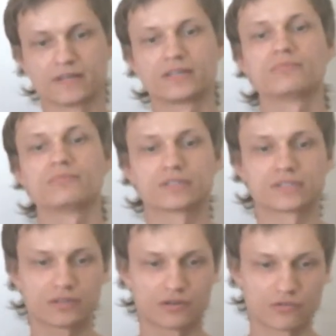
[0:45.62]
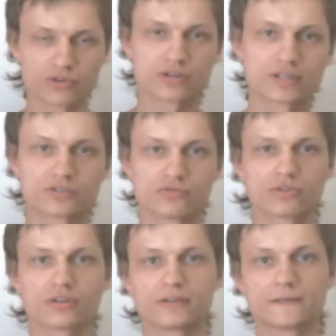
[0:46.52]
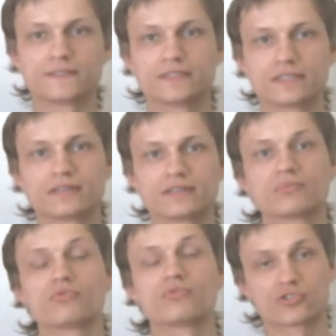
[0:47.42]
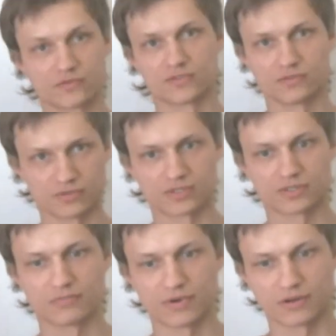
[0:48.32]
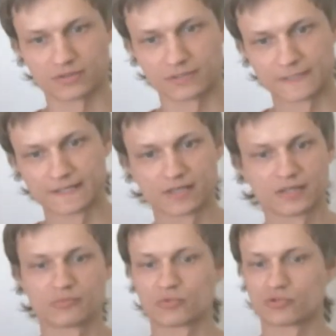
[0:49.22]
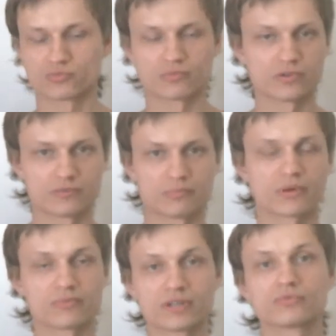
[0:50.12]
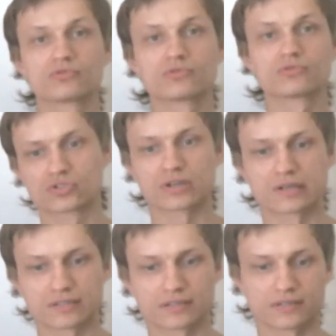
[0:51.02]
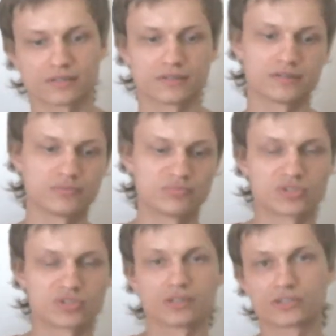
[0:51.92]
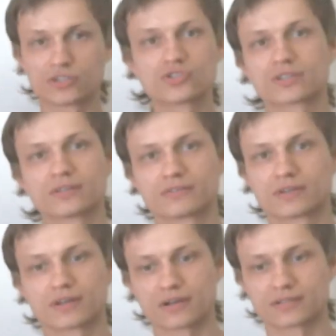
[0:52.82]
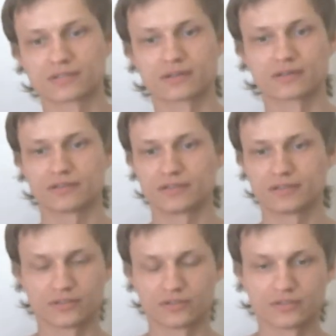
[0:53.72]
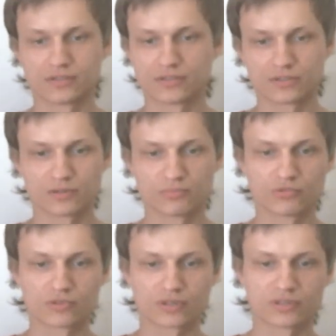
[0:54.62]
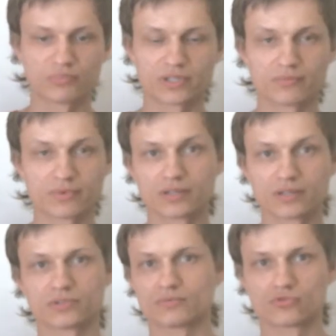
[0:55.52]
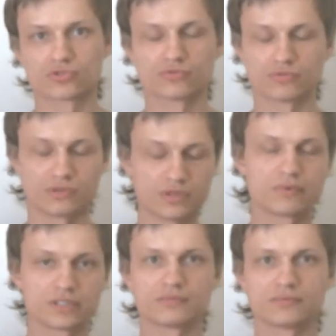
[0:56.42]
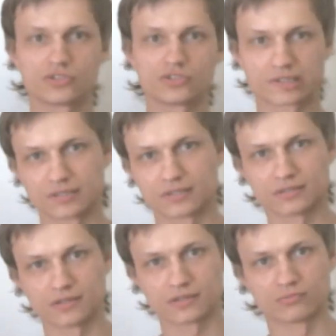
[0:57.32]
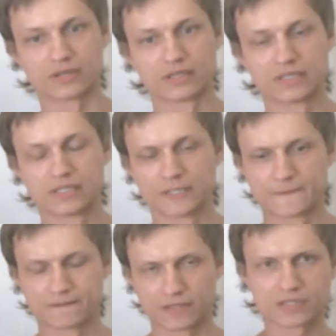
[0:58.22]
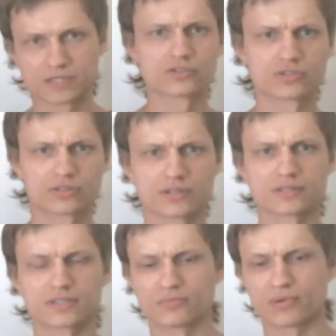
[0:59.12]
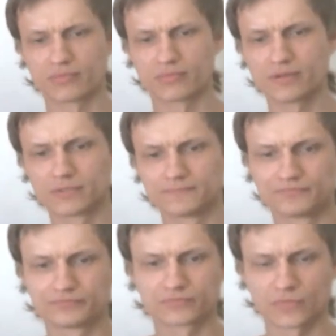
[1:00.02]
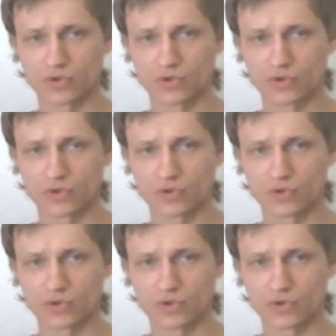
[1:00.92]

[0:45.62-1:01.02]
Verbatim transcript: Именно с такой категорией детей я больше всего занимаюсь. Причем проблемы тоже разные, и психологического характера, и, ребенок не понимает, потому что у него не математический склад ума. Достаточно разные проблемы – но